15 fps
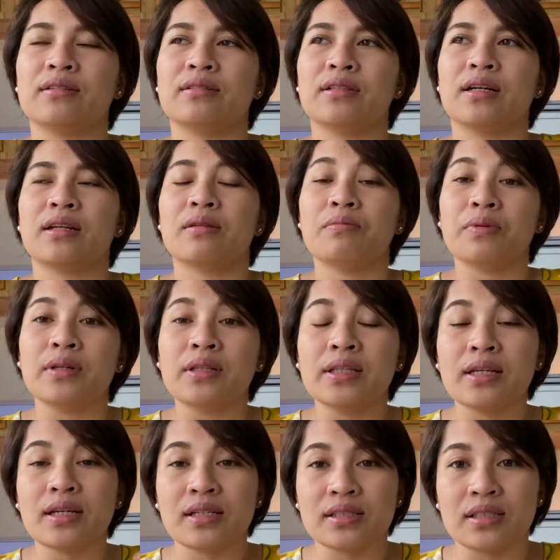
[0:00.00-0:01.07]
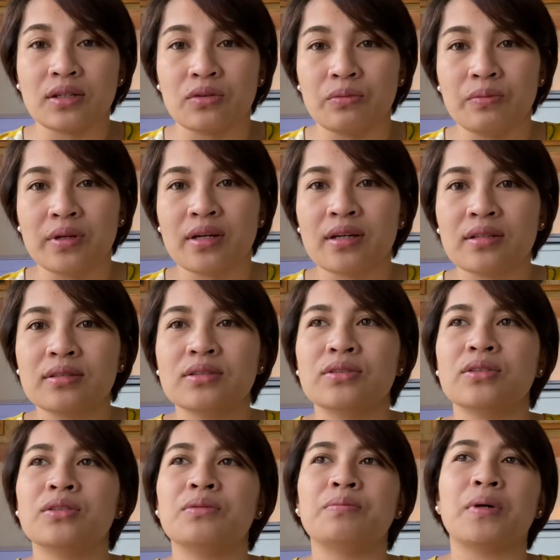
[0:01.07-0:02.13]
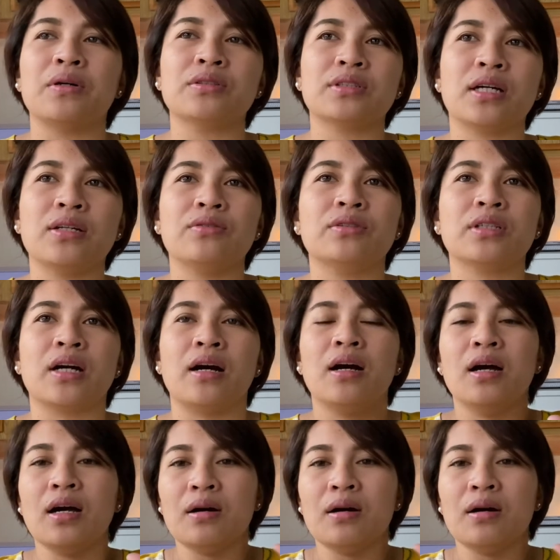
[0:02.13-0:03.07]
nagrebuildi ka sa gobyerno pangutan-on ka